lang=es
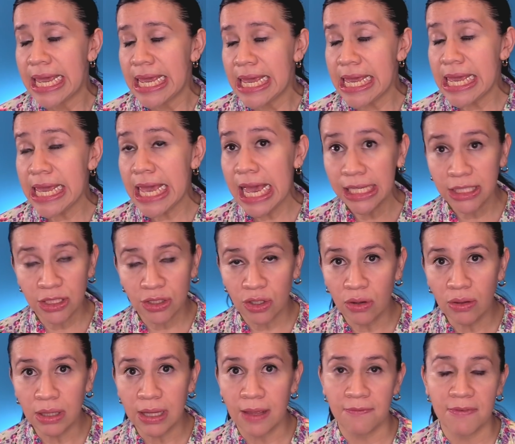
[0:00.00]
Y
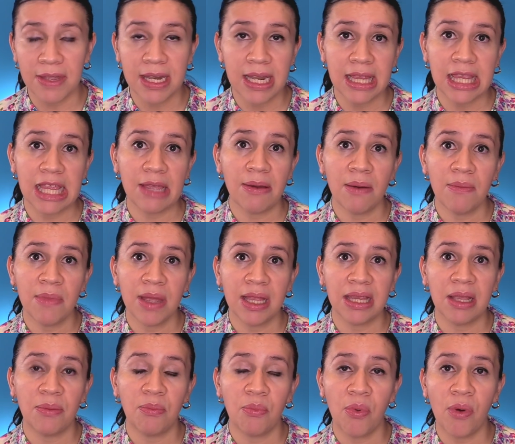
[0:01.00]
eso
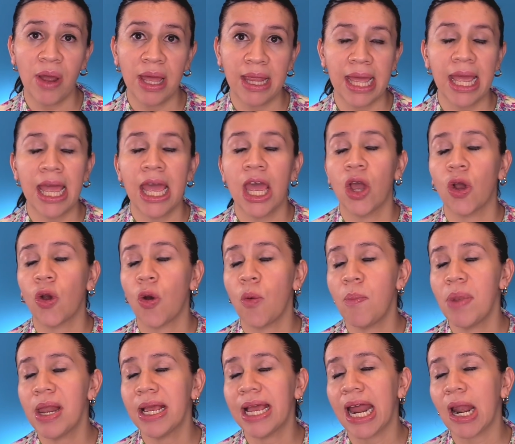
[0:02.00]
definitivamente puede
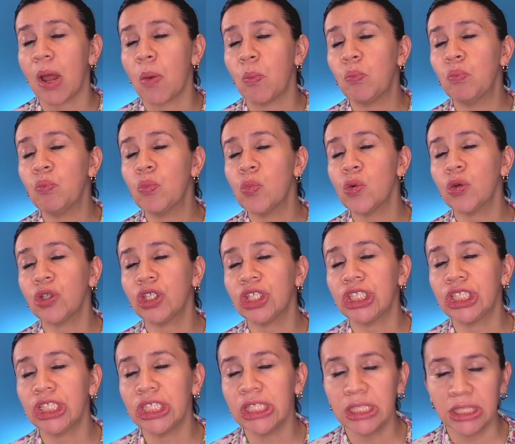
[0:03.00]
complicar
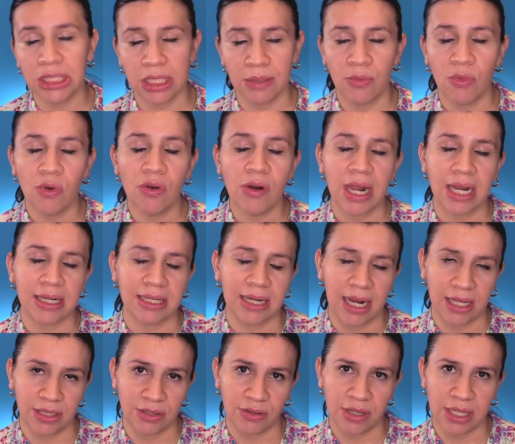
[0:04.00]
muchísimo las
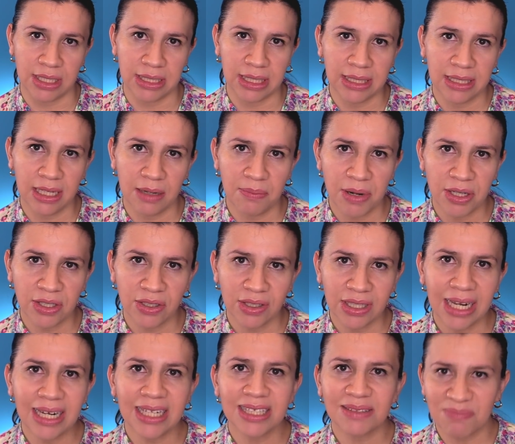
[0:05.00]
relaciones
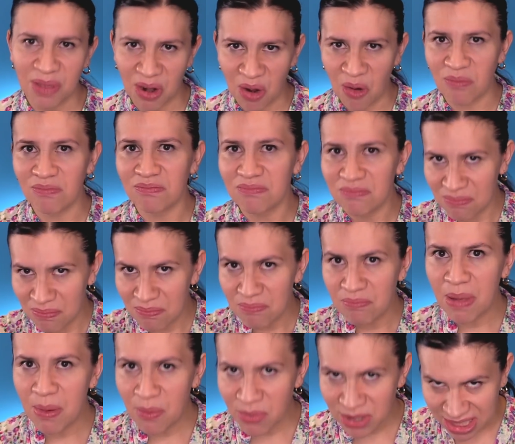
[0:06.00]
interpersonales, pero
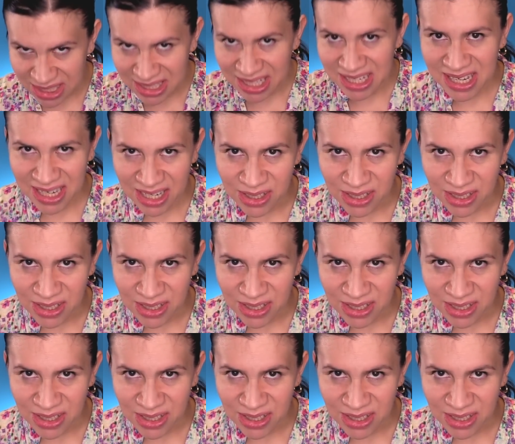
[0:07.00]
vamos a seguir